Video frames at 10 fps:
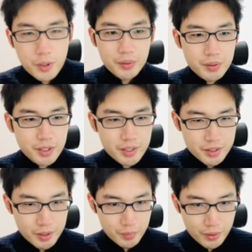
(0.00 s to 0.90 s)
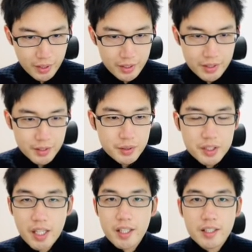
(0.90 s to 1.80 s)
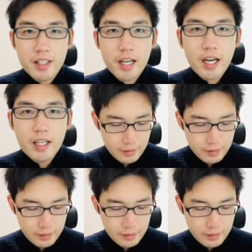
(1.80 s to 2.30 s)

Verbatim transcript: は因数分解っていう式変形が